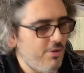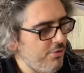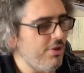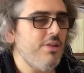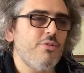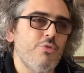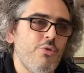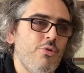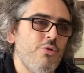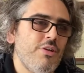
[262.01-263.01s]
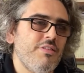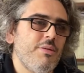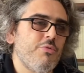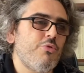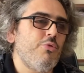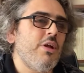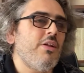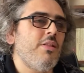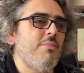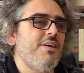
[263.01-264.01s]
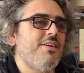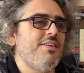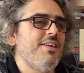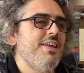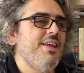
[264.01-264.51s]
öyle söylüyor yazarımız tünel almak.